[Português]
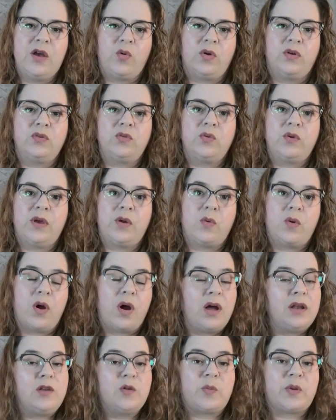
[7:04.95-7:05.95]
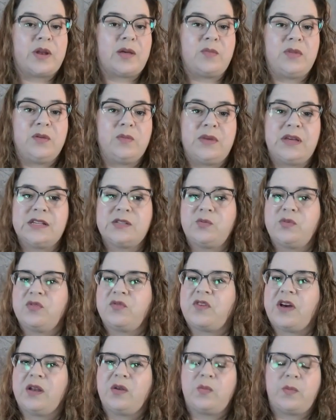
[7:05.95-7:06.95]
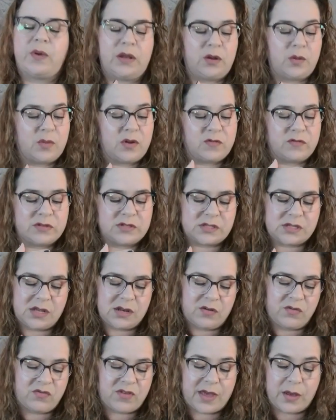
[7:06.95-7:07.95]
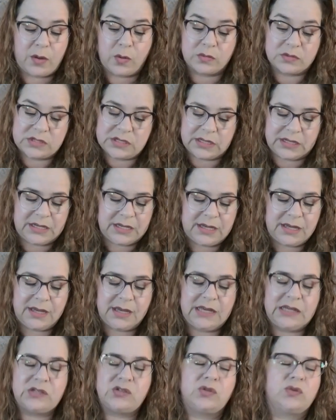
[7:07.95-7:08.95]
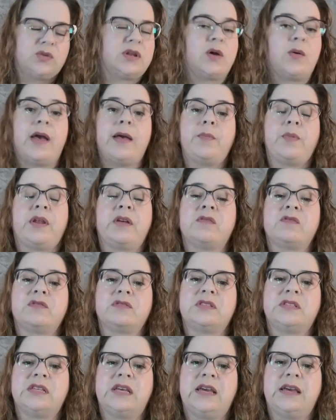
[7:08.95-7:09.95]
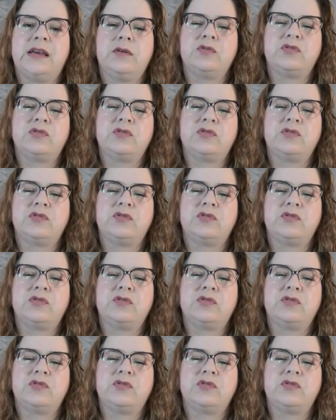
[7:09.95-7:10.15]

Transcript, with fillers: Quando eu olho para mim mesmo, eu falo, Paloma, você não vai conseguir, isso não é para você.